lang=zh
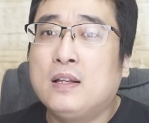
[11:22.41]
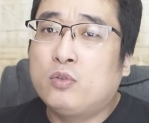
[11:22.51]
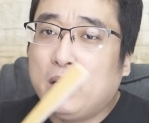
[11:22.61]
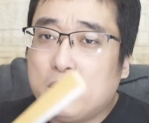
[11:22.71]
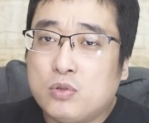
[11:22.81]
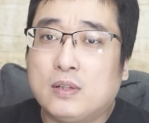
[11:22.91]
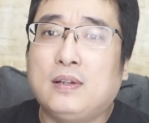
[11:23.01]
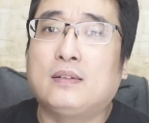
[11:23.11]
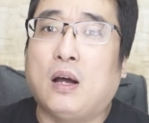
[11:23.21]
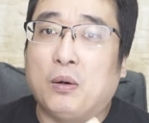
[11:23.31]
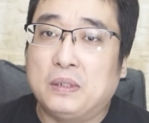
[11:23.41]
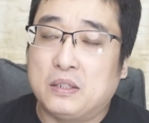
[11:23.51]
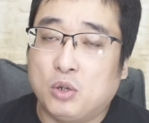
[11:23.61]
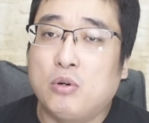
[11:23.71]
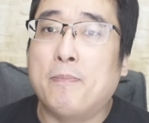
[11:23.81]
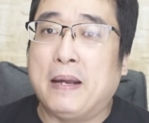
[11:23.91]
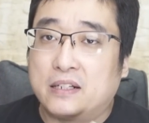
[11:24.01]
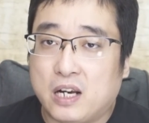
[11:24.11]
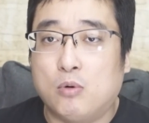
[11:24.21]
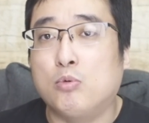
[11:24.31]
所以说，在岛内就会被
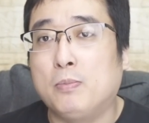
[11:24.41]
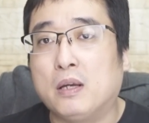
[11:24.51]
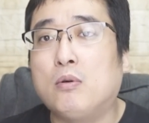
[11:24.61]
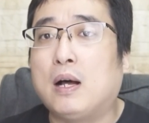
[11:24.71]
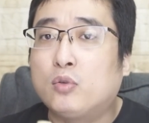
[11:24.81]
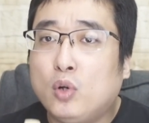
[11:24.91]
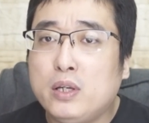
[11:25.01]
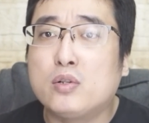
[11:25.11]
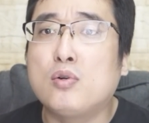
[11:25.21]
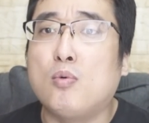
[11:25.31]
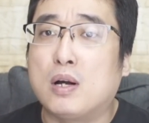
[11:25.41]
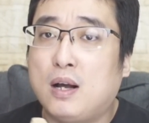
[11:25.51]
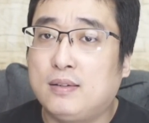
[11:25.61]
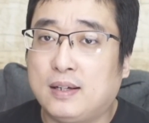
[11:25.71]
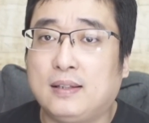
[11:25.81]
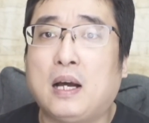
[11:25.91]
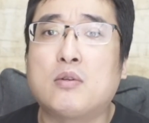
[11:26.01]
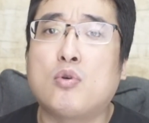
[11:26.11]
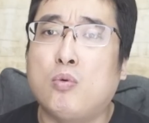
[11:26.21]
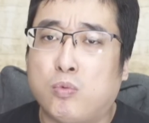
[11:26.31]
这样污名化。所以说，我刚才跟大家
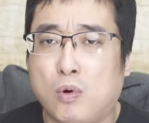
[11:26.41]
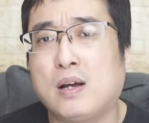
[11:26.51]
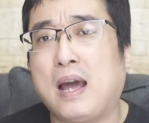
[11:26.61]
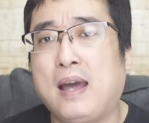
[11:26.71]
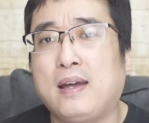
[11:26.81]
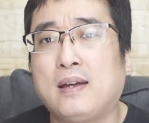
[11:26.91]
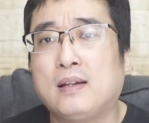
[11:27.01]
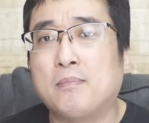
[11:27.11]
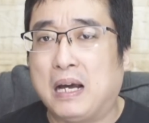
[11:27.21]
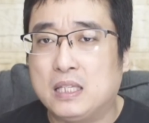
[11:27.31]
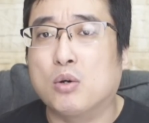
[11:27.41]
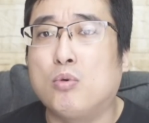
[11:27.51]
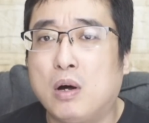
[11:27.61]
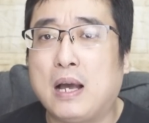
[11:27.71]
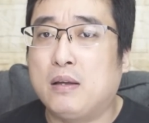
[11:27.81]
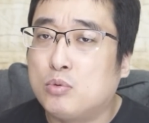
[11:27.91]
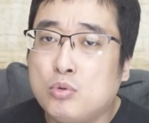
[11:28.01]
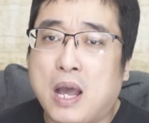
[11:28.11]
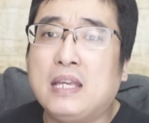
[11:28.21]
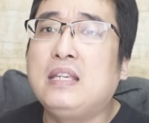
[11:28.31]
说，活该，马上就活该，
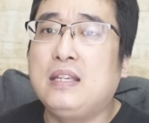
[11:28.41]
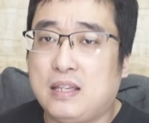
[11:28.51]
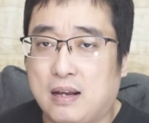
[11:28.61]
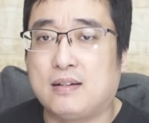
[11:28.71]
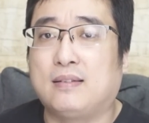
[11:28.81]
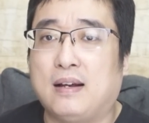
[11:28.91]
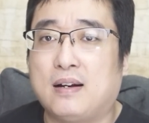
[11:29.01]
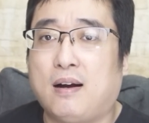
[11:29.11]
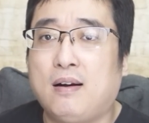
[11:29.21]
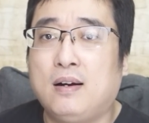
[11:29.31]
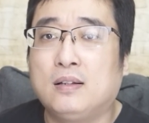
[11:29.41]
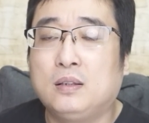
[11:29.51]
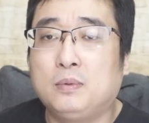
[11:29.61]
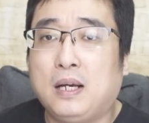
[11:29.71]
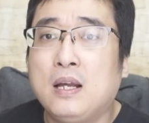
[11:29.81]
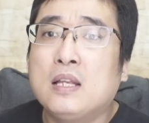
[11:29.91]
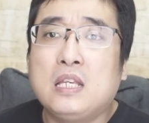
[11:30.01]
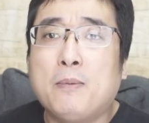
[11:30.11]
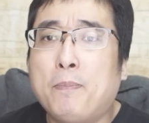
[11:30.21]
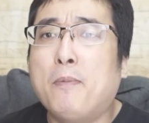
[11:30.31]
原因也是在这儿，对不对？
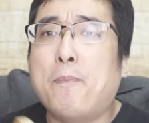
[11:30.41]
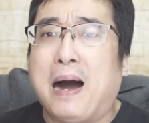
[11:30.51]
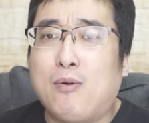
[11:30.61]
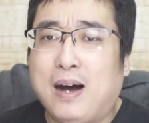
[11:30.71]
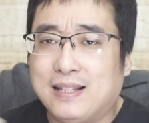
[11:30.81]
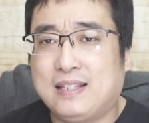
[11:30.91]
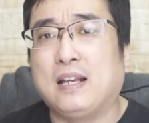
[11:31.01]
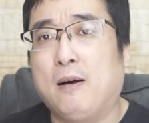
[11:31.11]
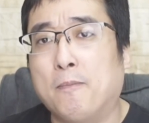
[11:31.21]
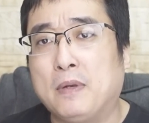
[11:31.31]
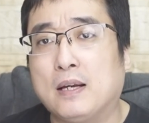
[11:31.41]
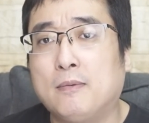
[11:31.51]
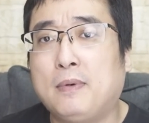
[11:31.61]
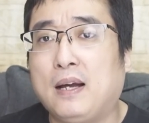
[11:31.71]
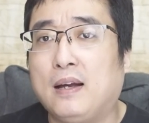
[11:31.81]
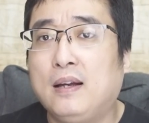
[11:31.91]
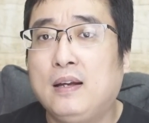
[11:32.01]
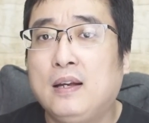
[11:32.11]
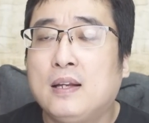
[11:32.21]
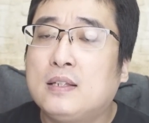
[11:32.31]
你不把话讲明白，
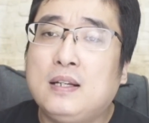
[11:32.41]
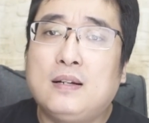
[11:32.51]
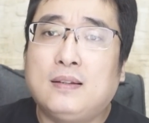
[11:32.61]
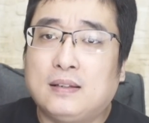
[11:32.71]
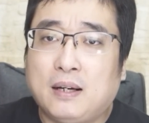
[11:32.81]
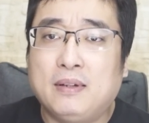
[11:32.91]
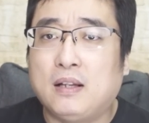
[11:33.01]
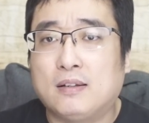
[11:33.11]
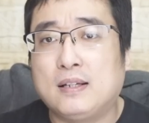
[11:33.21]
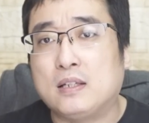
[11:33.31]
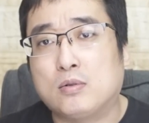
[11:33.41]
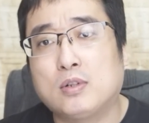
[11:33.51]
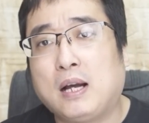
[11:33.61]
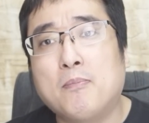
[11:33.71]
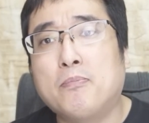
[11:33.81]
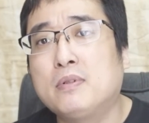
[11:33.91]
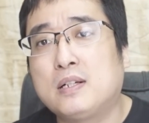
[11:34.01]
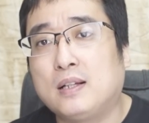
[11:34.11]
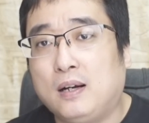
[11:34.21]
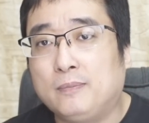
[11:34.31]
其实，在台湾岛内，你说他们不
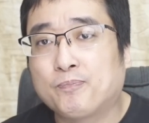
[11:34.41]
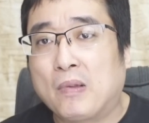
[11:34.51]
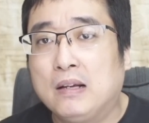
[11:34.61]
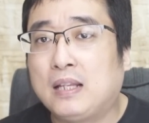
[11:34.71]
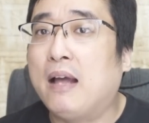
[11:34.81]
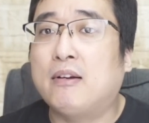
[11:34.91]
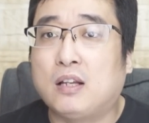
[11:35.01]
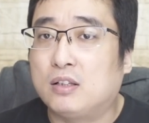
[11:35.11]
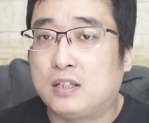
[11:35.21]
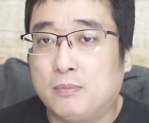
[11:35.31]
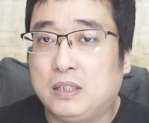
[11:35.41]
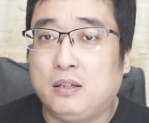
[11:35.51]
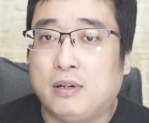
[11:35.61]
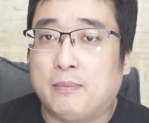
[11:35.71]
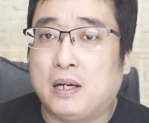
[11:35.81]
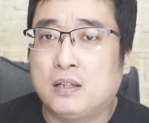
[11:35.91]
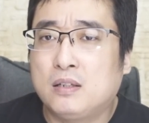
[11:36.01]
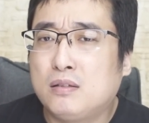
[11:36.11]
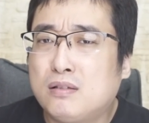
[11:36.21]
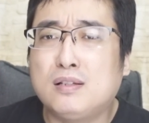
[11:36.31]
知道台湾到底什么地位吗？
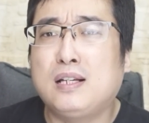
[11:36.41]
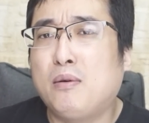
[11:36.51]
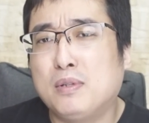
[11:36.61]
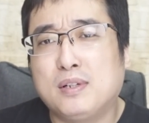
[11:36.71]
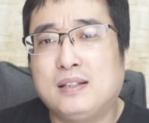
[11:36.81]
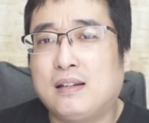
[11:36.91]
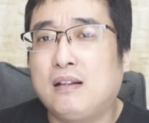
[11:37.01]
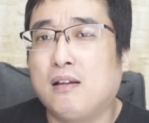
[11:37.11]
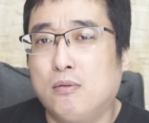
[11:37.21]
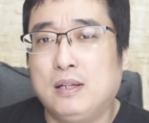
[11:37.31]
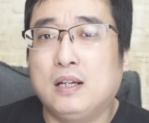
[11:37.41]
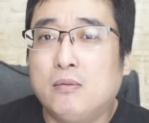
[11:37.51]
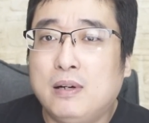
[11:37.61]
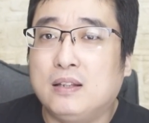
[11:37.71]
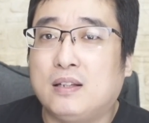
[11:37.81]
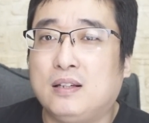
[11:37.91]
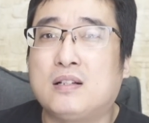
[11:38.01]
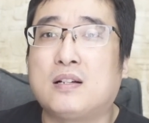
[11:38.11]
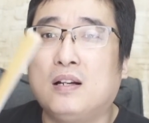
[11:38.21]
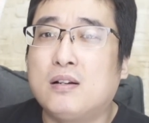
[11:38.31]
之前我就跟大家聊过一个问题，
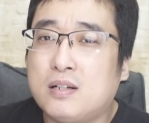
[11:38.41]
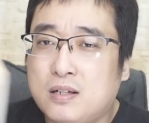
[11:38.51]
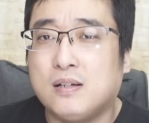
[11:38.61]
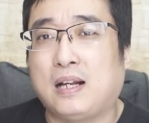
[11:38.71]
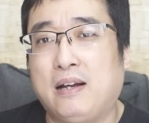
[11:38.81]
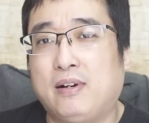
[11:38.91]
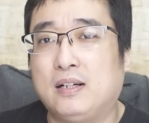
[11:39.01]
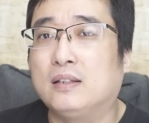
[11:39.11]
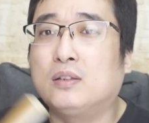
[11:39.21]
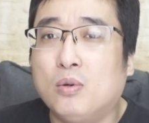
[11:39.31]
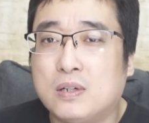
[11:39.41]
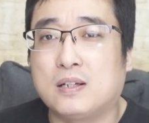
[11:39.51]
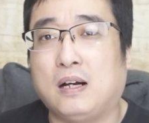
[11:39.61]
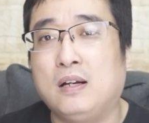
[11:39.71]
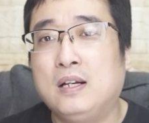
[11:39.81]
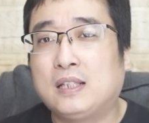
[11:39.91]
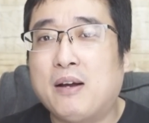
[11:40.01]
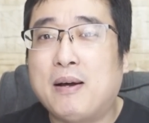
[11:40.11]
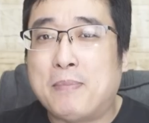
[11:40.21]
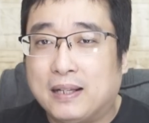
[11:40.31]
只要是台湾人都知道，台
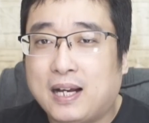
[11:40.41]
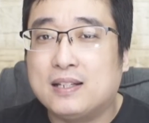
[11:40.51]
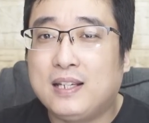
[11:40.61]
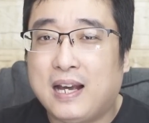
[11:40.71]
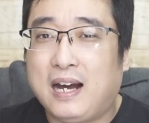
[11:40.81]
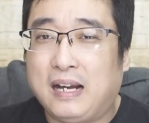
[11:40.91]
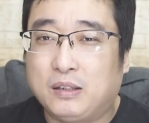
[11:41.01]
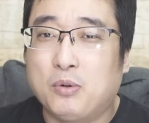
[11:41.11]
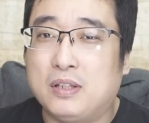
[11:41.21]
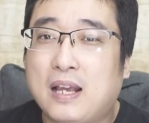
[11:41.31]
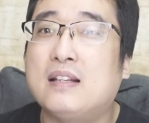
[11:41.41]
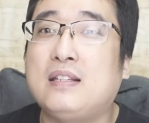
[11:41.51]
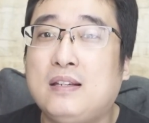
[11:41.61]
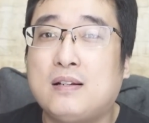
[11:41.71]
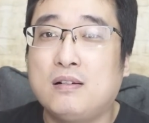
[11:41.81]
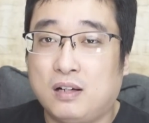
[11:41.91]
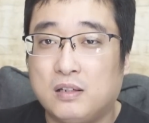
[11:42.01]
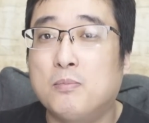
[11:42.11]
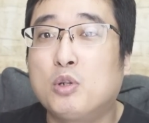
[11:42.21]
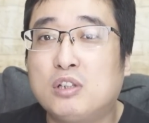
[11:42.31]
湾满大街啊，都有那个机车，
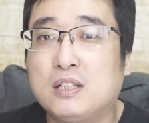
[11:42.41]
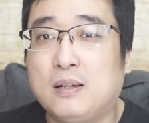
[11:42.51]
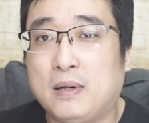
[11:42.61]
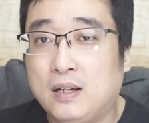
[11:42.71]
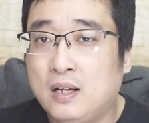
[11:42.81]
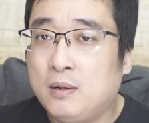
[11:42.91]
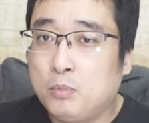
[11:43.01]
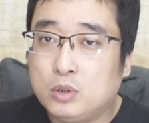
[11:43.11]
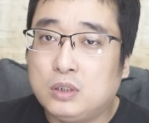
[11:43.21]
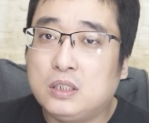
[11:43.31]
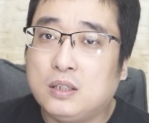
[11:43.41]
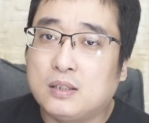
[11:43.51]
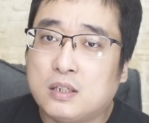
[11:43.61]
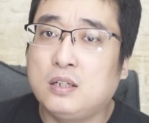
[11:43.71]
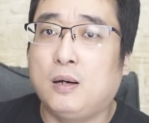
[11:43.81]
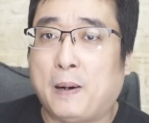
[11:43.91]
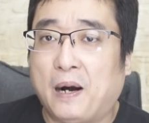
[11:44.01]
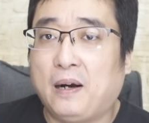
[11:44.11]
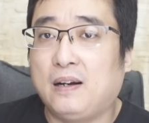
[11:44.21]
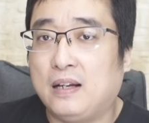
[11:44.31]
有摩托车嘛，摩托车的车
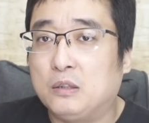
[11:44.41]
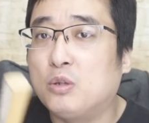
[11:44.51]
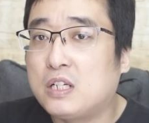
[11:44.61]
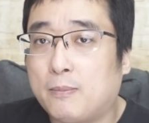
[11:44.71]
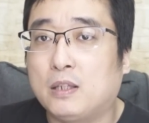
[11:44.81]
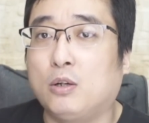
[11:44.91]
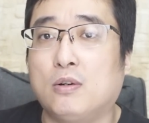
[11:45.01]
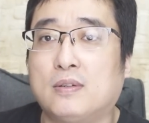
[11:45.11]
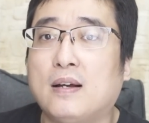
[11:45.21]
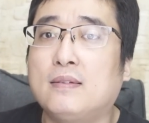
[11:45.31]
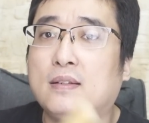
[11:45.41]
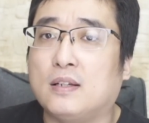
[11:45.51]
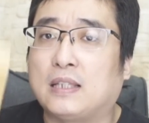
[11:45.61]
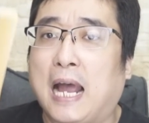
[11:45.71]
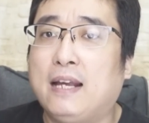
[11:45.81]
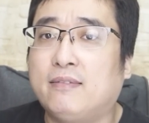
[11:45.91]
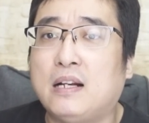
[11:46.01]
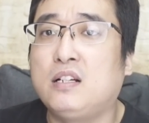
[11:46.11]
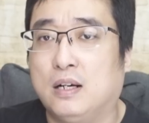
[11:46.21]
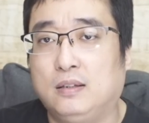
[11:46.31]
牌很多上面都有三个字叫“台
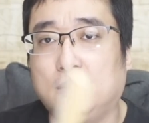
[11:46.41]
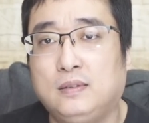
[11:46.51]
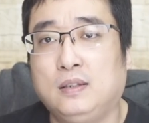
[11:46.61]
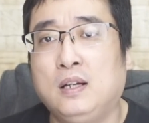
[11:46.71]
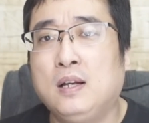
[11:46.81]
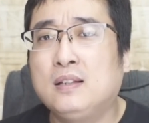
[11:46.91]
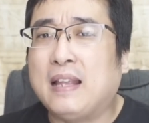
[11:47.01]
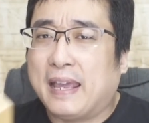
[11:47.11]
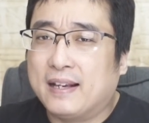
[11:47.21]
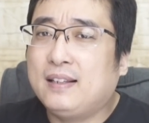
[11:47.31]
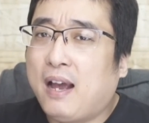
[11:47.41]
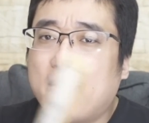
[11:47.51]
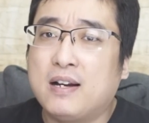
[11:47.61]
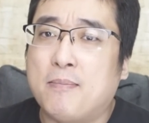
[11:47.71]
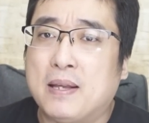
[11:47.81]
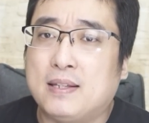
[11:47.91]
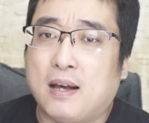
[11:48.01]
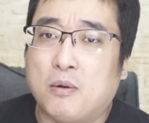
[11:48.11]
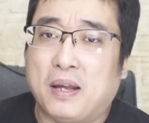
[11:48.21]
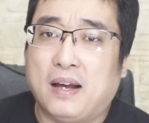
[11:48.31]
湾省”，哪个台湾人没
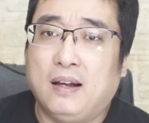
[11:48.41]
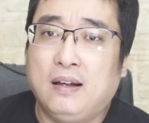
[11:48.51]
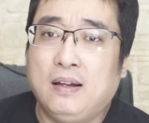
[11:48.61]
见过呀？